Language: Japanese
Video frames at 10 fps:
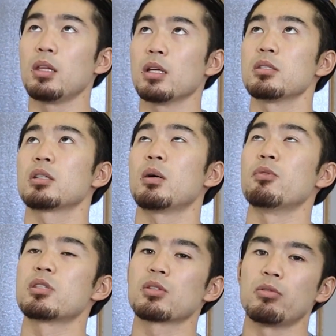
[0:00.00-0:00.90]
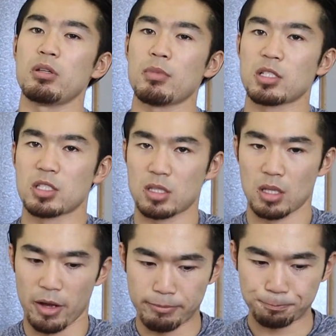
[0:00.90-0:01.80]
炭水化物取りまし
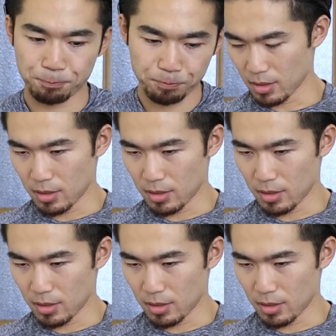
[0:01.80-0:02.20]
た